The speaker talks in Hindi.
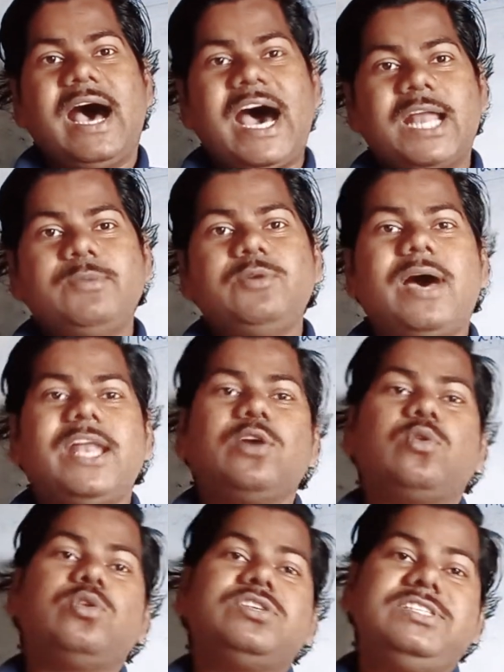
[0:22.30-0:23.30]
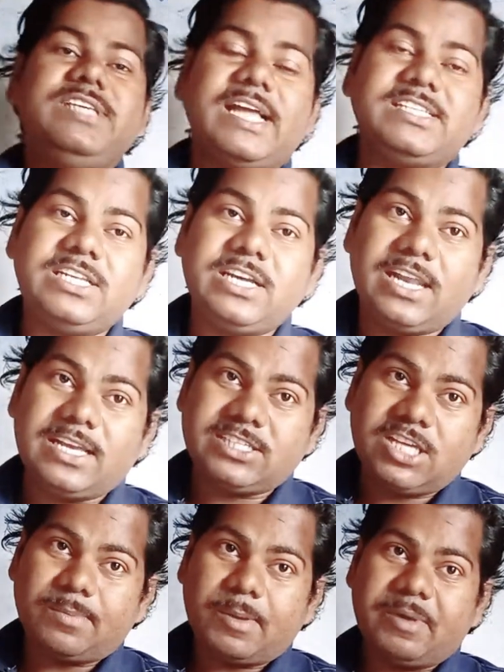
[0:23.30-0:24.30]
आर्मी वाले को सियाचिन
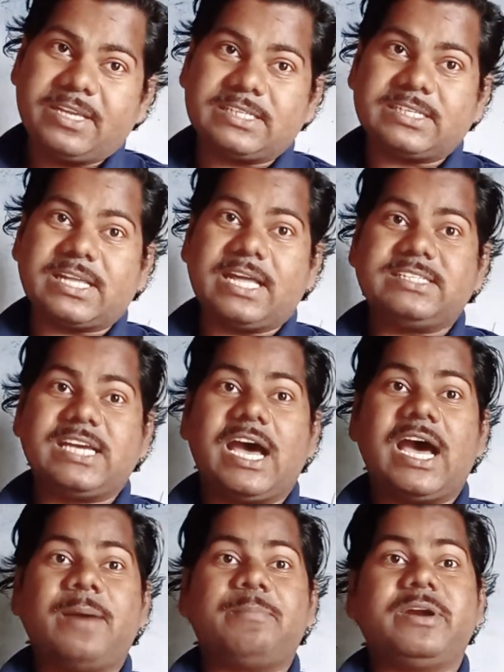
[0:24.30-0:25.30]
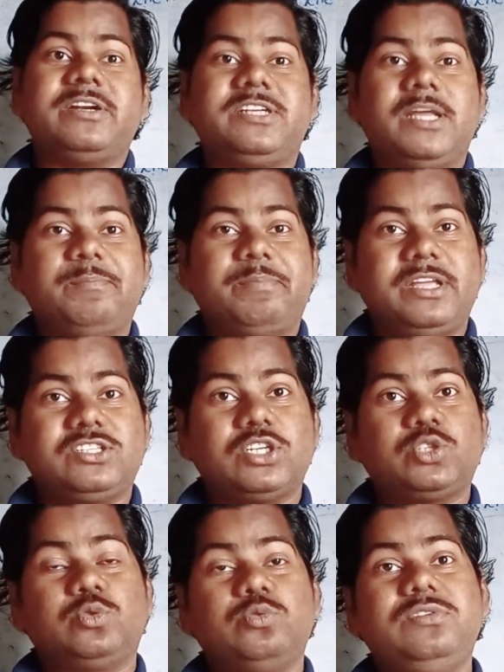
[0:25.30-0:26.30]
ग्लेशियर में भेजा जाता है जहां पर टेम्परेचर
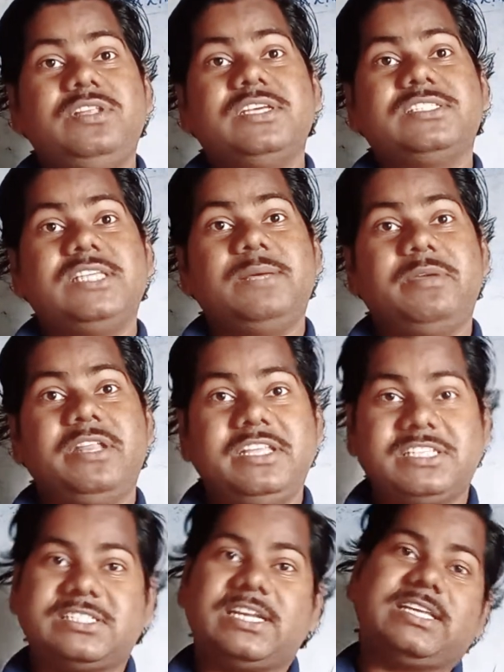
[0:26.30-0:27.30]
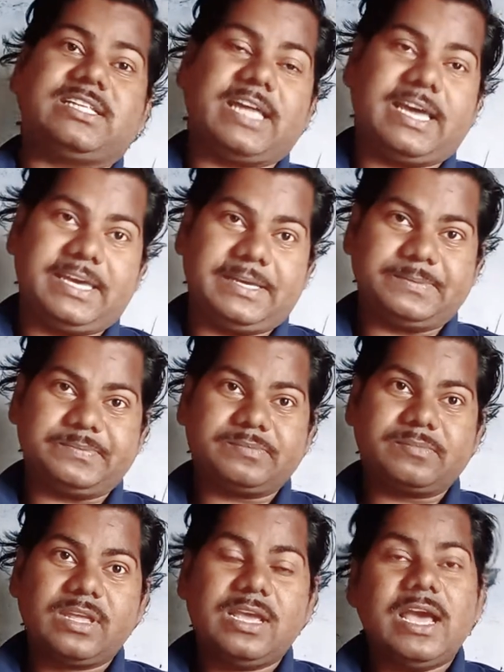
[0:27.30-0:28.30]
शून्य से भी नीचे चला जाता है
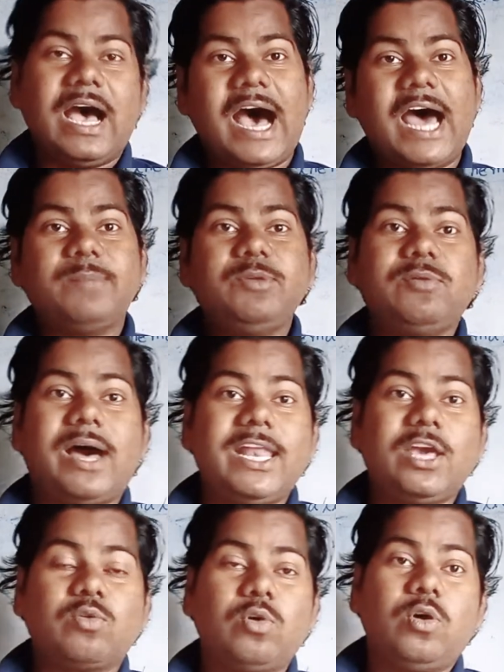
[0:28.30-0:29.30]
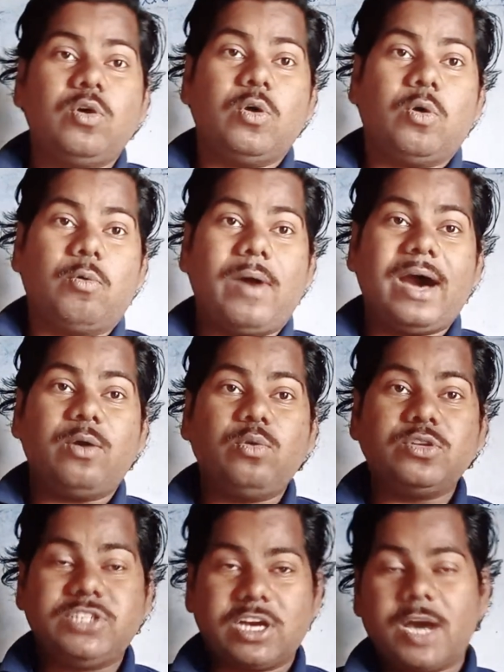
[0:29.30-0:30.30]
आर्मी वाले को वह
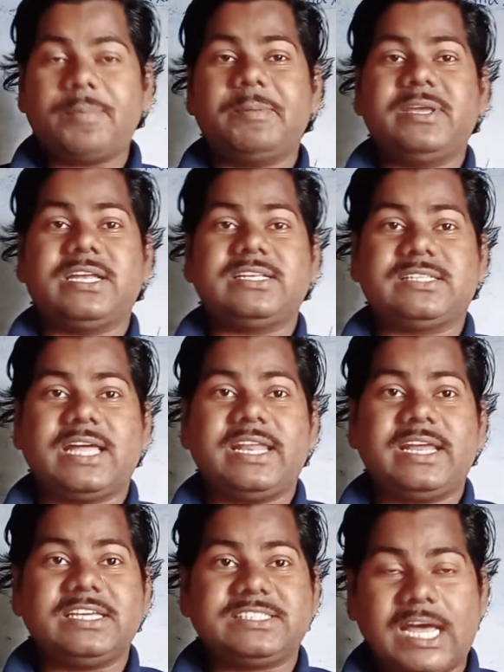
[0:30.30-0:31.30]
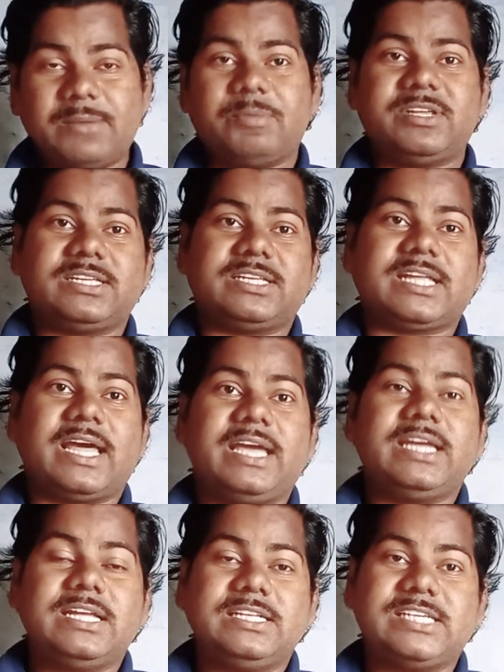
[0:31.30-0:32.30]
उस जगह पर भेजा जाता है रेगिस्तान में भेजा जाता है
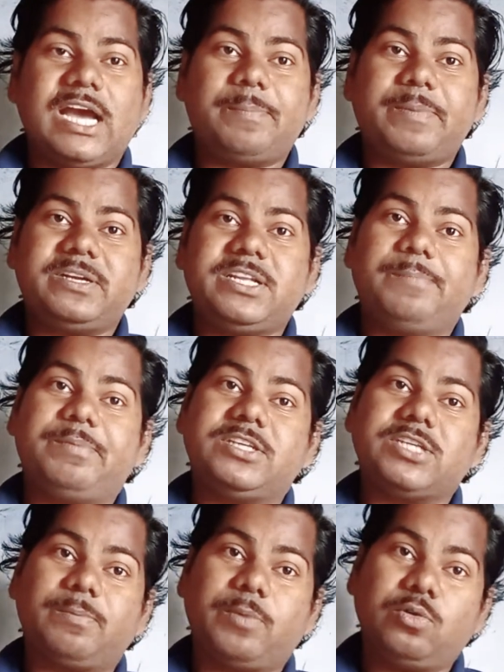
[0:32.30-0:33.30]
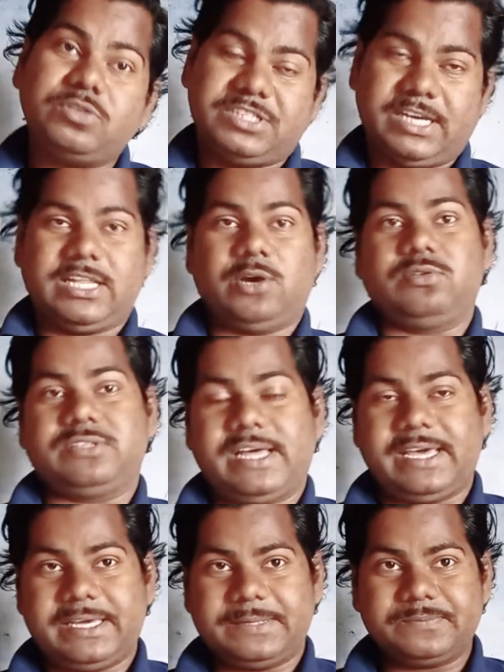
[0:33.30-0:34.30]
जहां पर टेम्परेचर बहुत ज्यादा होता
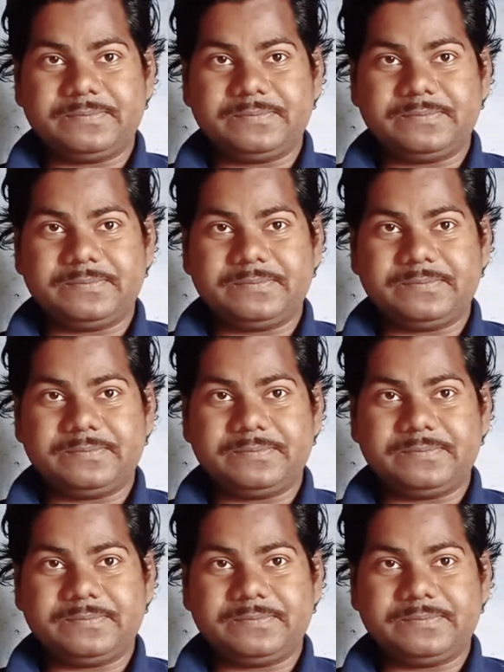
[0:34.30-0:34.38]
है